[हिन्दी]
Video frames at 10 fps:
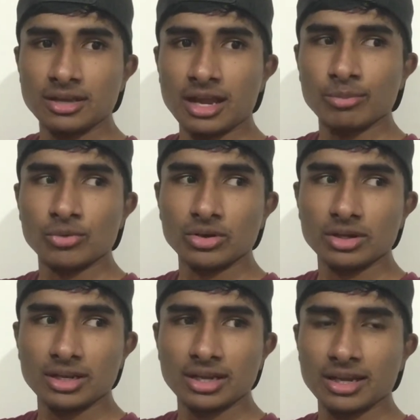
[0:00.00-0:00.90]

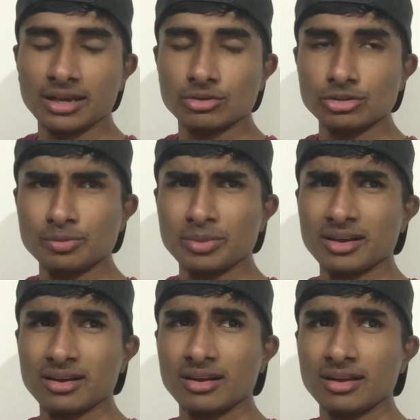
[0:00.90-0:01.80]
नामुमकिन है या कुछ
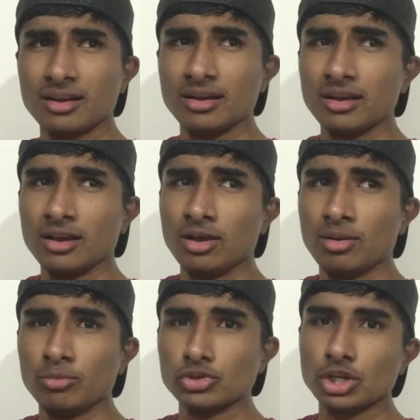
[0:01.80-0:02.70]
पर
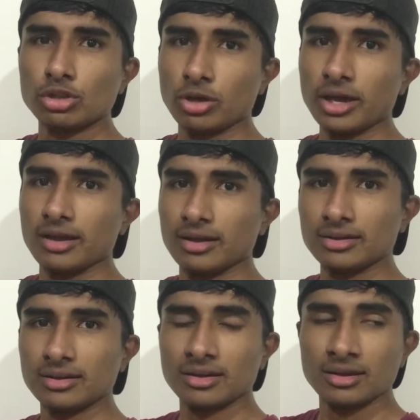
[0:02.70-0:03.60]
मुश्किल तो है
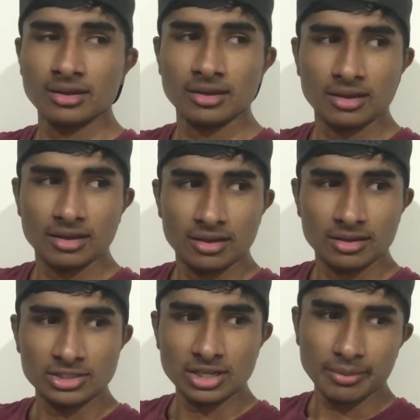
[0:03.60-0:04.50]

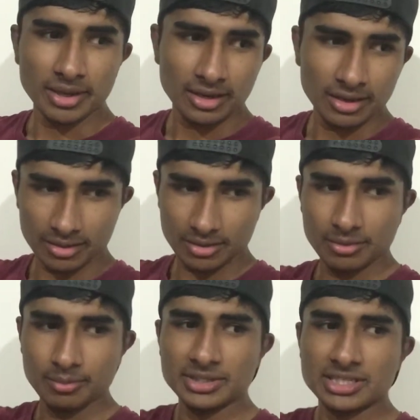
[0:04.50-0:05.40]
जब मैंने
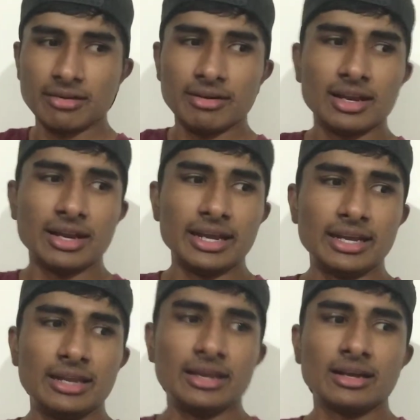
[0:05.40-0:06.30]
पिछला वाला
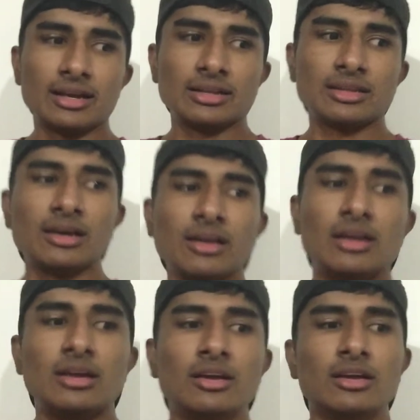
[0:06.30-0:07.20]
नाइन्टी डे करा था
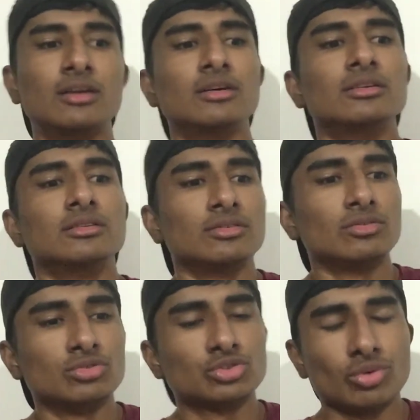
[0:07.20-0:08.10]

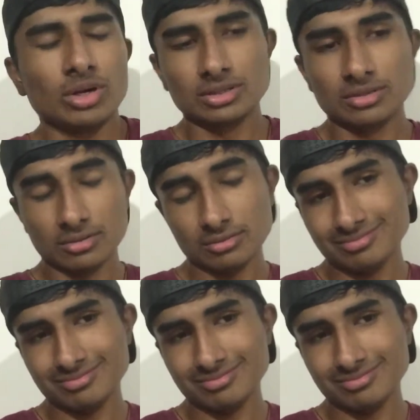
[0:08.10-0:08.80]
उस वक्त